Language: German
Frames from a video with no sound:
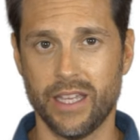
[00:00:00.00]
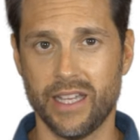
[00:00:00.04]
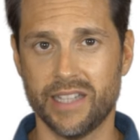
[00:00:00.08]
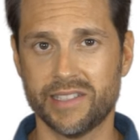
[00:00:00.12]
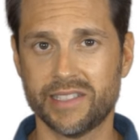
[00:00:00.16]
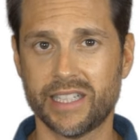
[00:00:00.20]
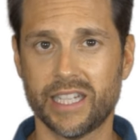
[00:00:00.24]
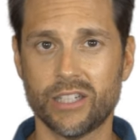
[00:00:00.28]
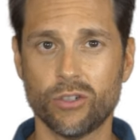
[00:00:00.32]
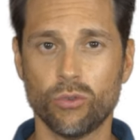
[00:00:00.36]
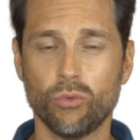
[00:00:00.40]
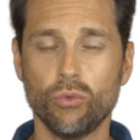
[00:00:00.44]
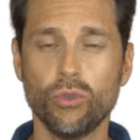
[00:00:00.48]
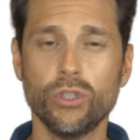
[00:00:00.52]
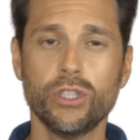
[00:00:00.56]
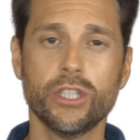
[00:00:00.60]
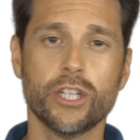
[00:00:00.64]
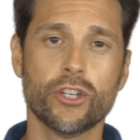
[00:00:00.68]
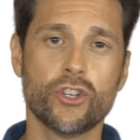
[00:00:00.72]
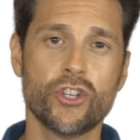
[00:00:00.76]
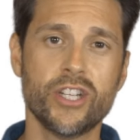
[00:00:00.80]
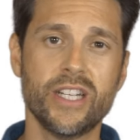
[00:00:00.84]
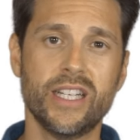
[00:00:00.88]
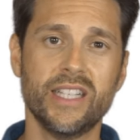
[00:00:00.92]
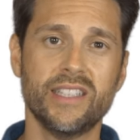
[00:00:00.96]
Es kann
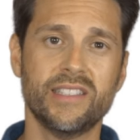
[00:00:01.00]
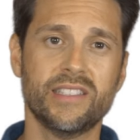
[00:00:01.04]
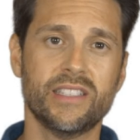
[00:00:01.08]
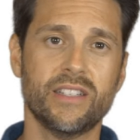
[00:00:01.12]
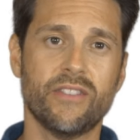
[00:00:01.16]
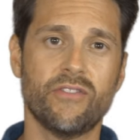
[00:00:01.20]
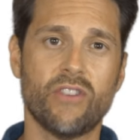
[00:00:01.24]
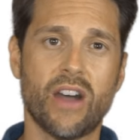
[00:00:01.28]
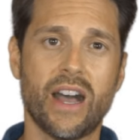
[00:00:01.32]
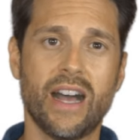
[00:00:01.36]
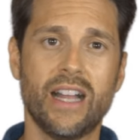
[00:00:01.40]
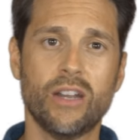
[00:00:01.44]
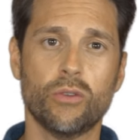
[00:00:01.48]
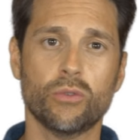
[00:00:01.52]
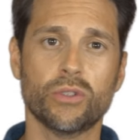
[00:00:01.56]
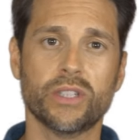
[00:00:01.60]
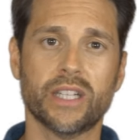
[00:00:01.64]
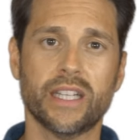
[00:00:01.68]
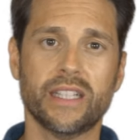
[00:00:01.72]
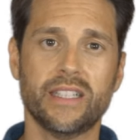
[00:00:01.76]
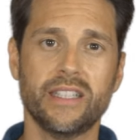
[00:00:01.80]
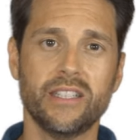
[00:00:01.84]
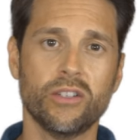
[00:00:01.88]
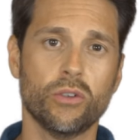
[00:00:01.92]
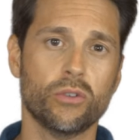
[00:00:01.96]
unterschiedlichste Wahl- und
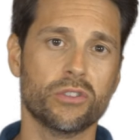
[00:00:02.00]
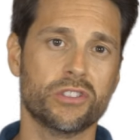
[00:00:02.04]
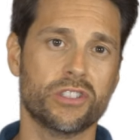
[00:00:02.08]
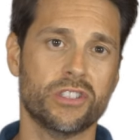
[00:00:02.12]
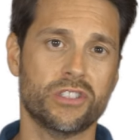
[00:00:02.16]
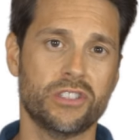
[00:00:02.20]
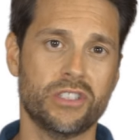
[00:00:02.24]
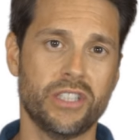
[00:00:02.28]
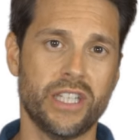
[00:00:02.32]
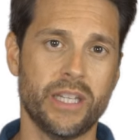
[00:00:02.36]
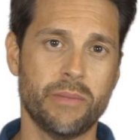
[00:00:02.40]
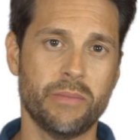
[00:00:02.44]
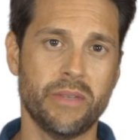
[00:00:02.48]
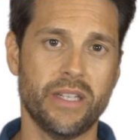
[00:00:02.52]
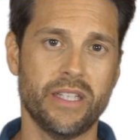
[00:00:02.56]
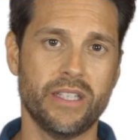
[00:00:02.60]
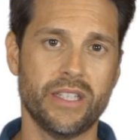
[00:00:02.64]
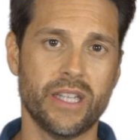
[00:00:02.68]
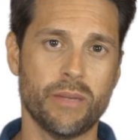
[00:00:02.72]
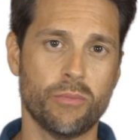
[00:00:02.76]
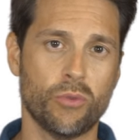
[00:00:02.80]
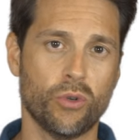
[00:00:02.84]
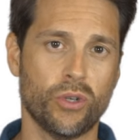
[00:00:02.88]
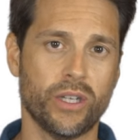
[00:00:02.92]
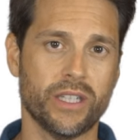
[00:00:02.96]
Regierungssysteme in
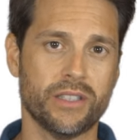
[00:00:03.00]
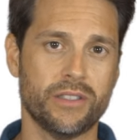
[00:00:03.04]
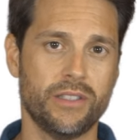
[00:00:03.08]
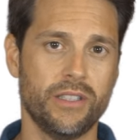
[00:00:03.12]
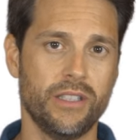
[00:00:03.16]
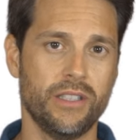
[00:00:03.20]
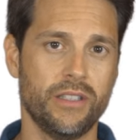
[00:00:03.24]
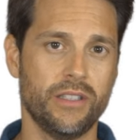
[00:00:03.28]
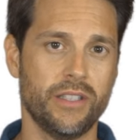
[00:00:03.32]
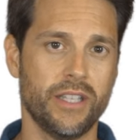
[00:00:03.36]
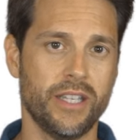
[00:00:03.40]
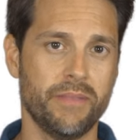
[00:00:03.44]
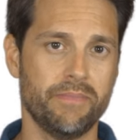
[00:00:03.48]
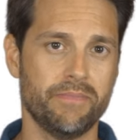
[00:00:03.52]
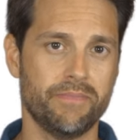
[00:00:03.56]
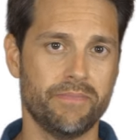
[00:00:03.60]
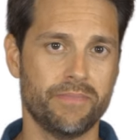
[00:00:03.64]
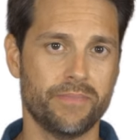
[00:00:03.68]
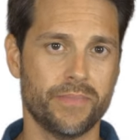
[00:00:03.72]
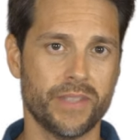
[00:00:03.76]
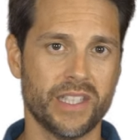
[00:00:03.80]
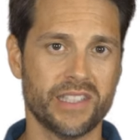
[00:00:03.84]
Demokratien geben.